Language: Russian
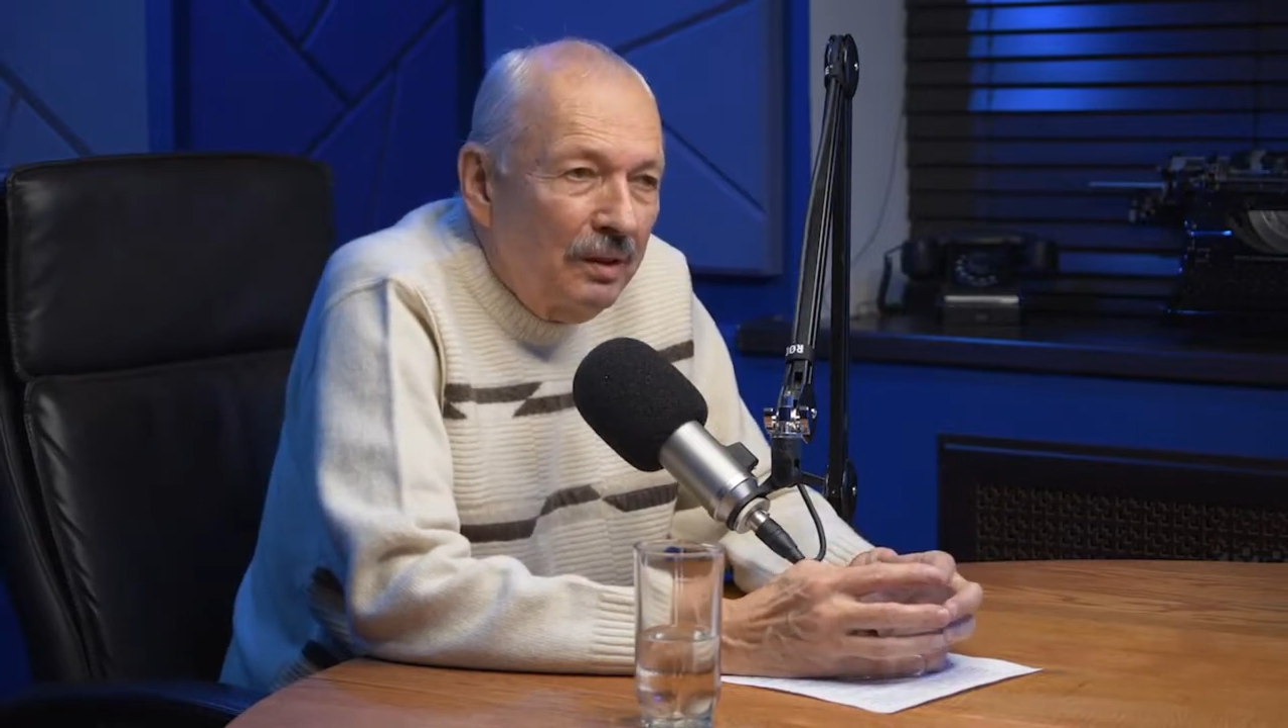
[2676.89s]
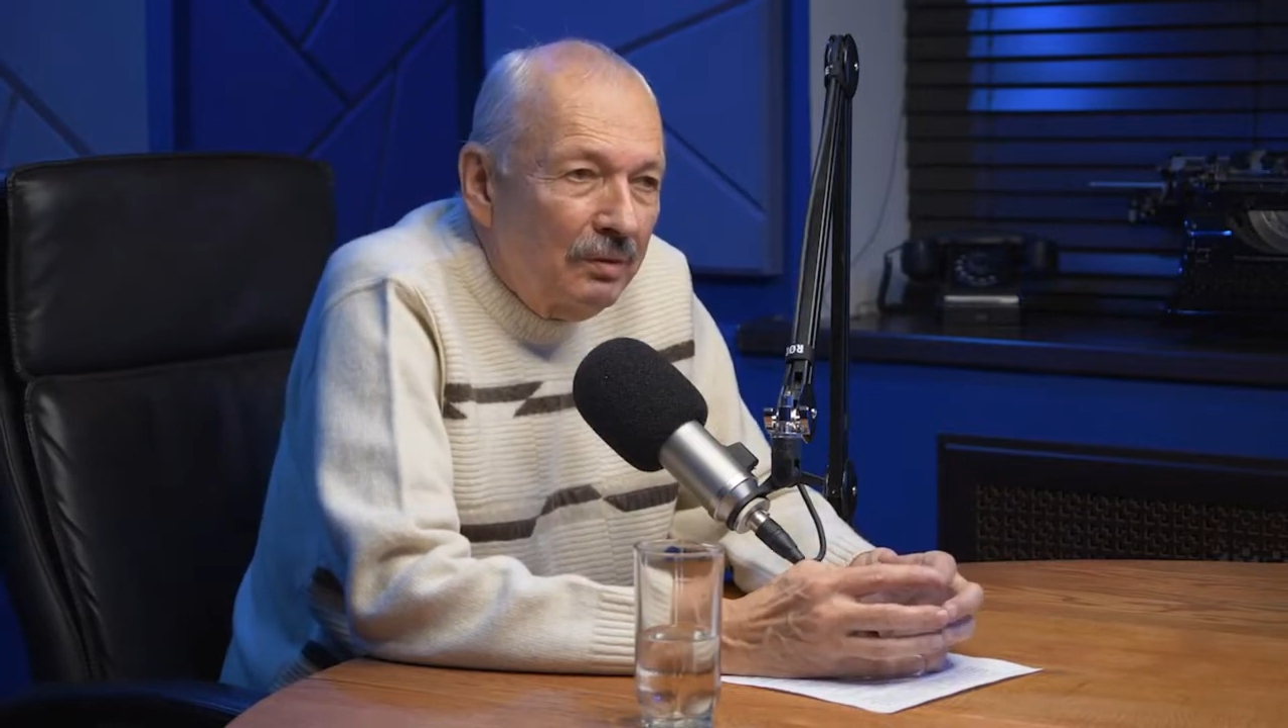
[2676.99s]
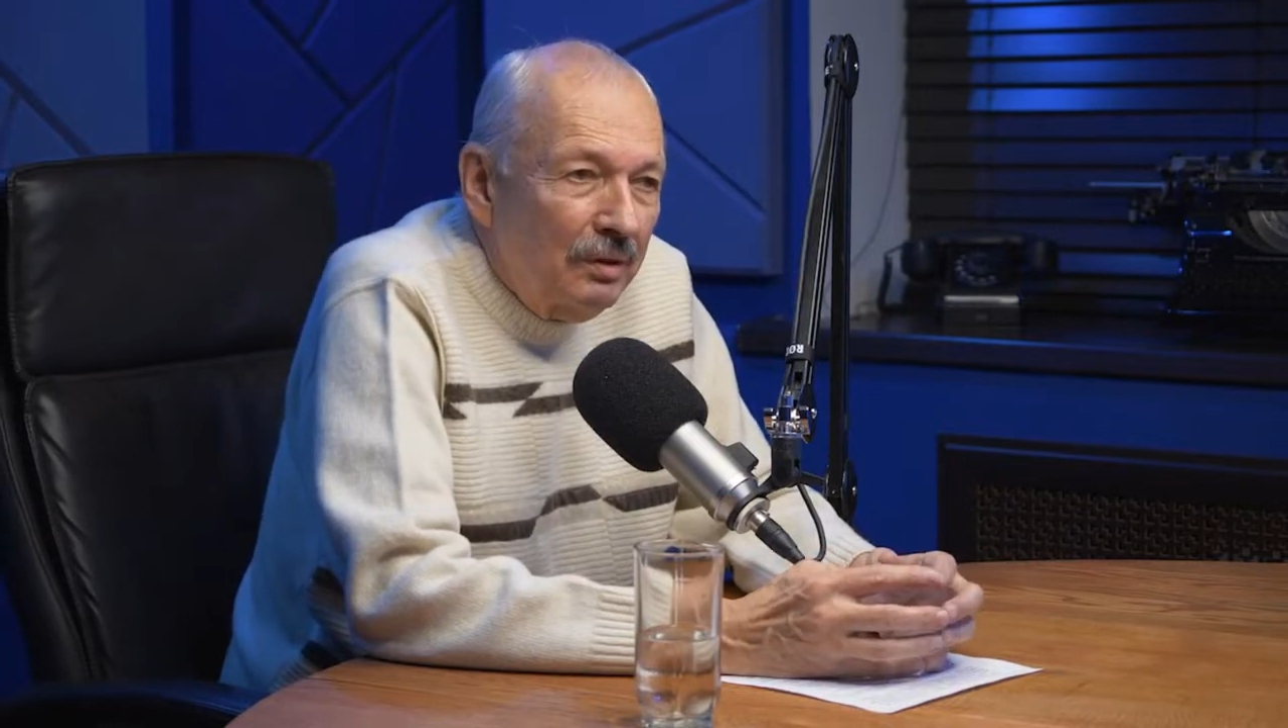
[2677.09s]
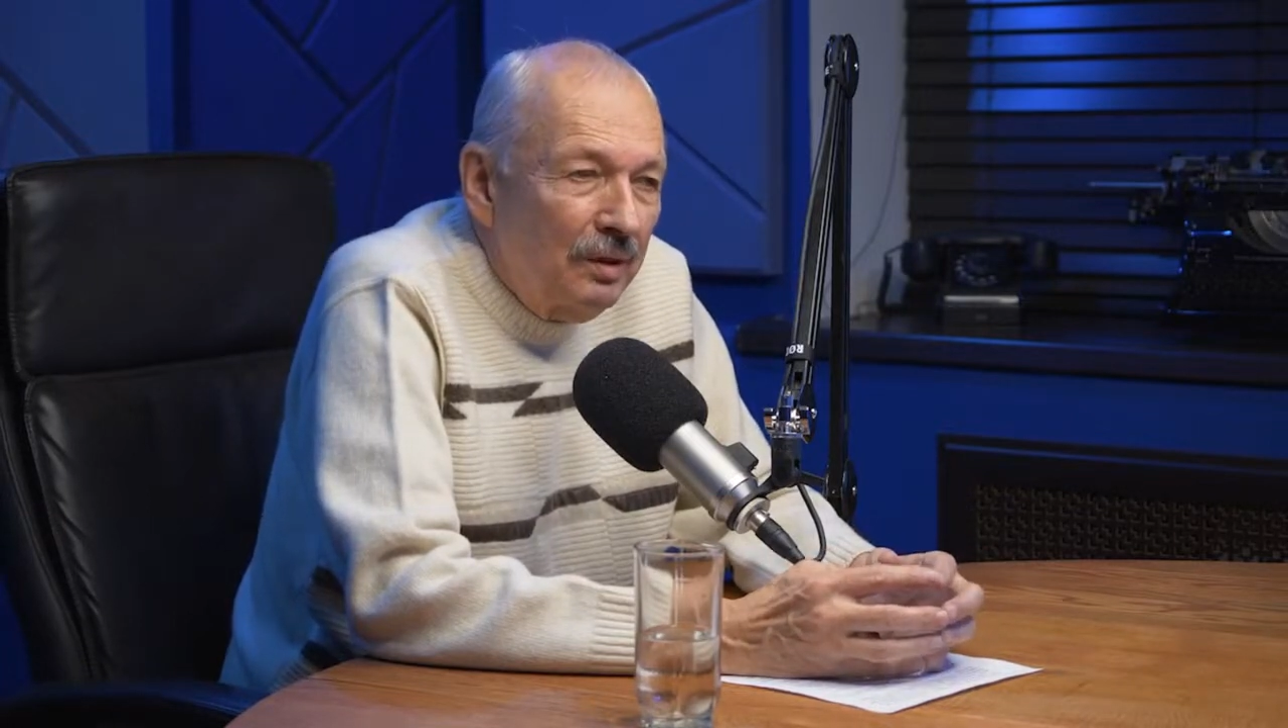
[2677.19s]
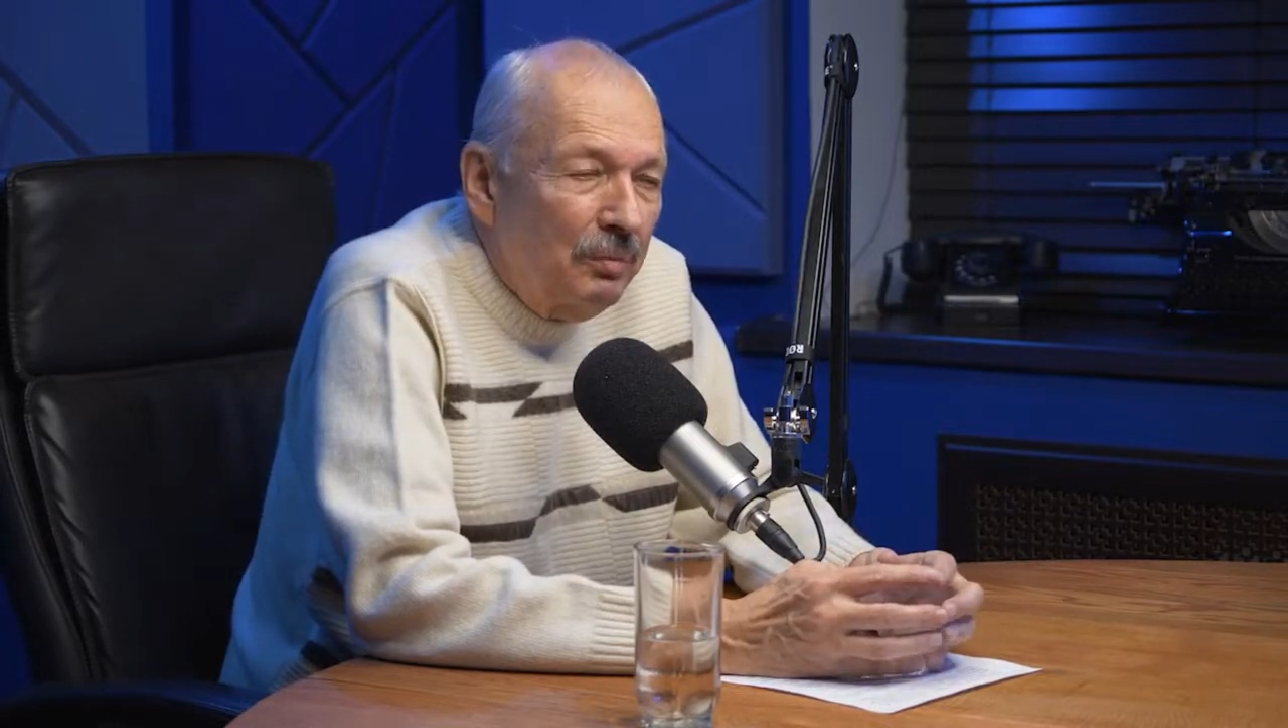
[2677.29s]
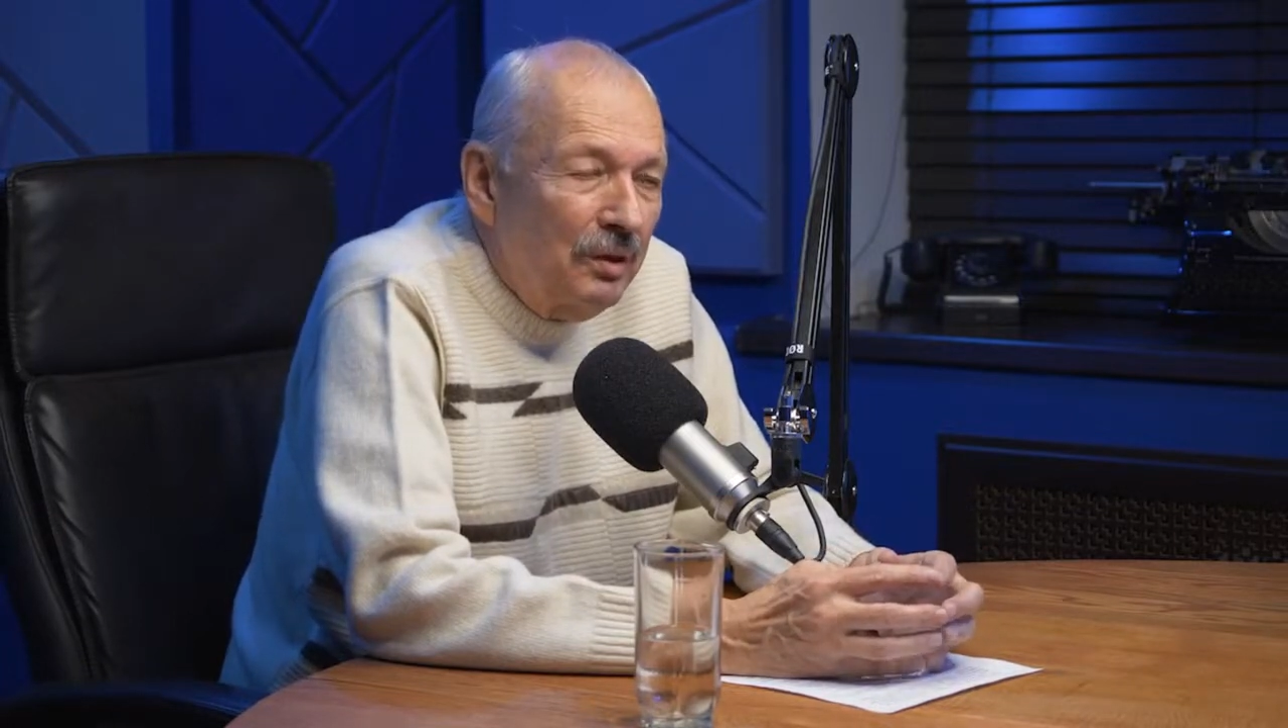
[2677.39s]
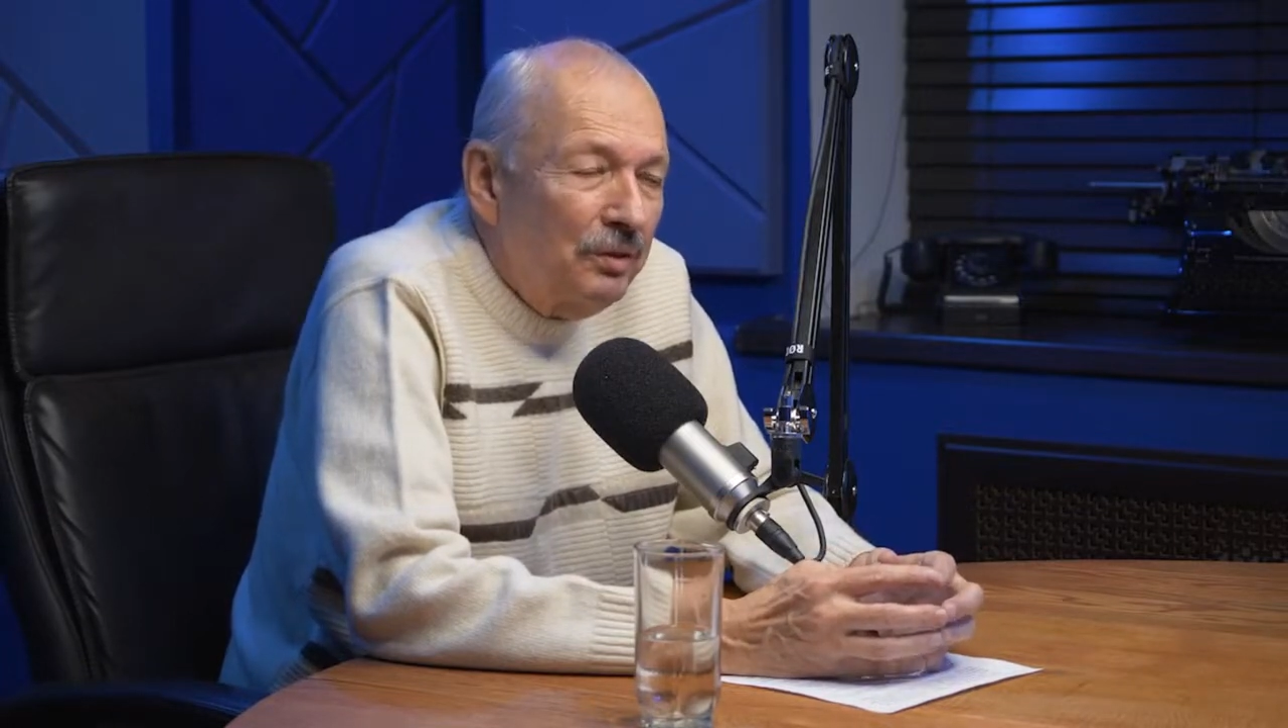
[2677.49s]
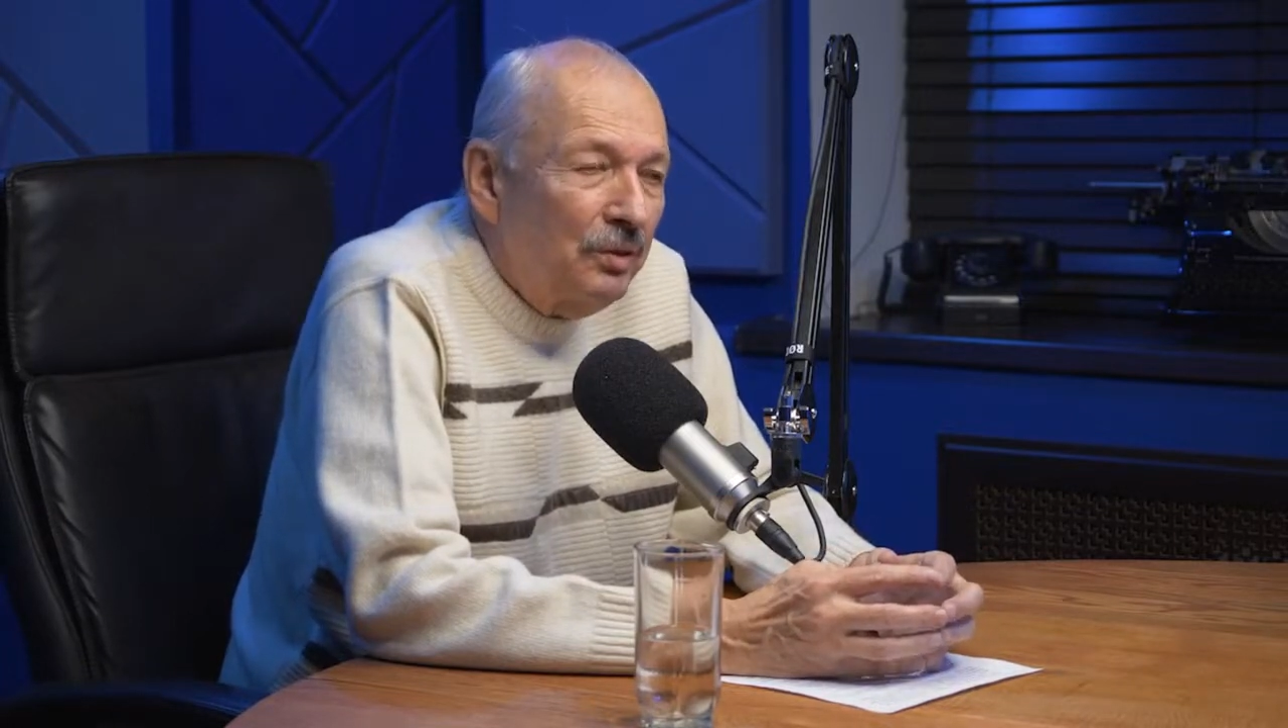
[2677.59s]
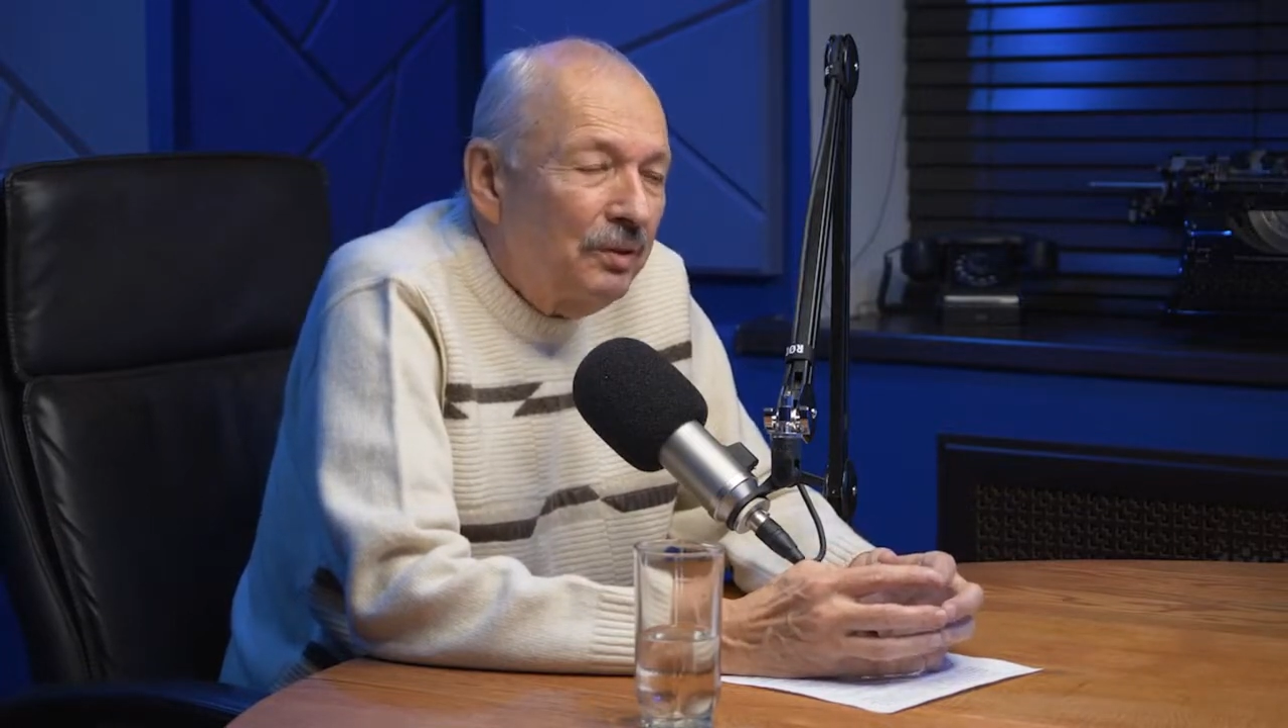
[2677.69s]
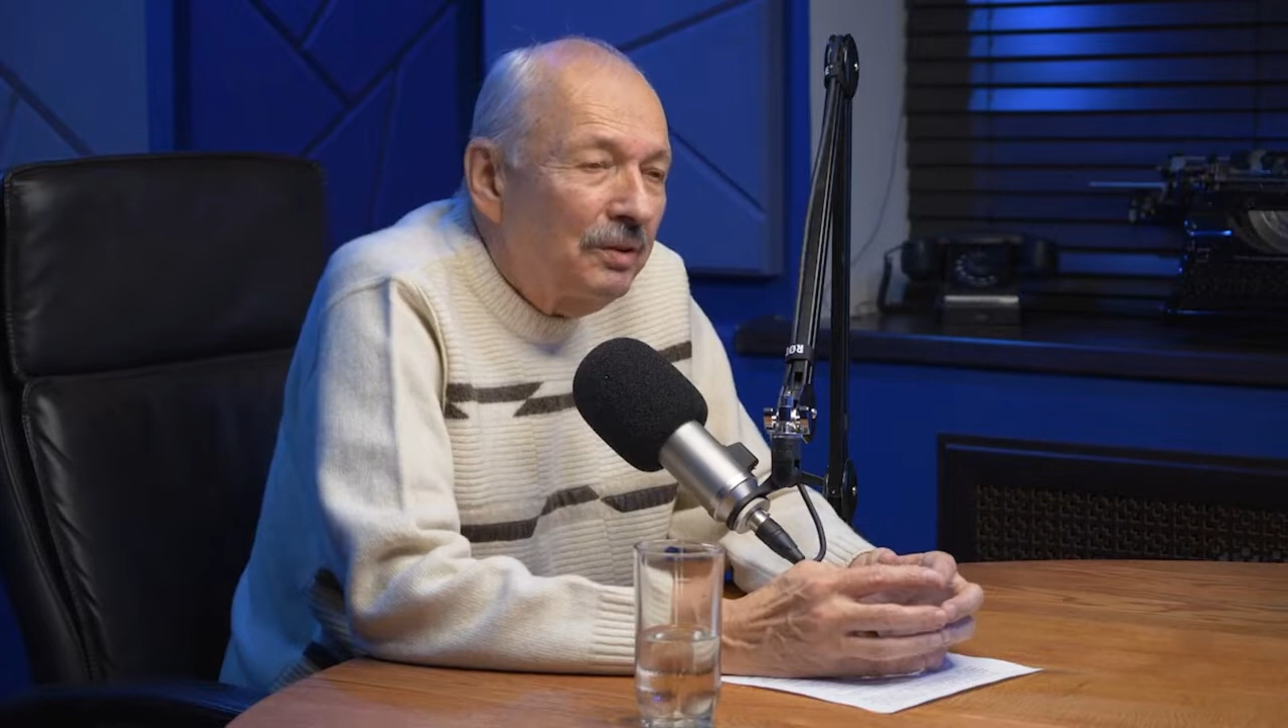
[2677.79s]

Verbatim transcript: они были еще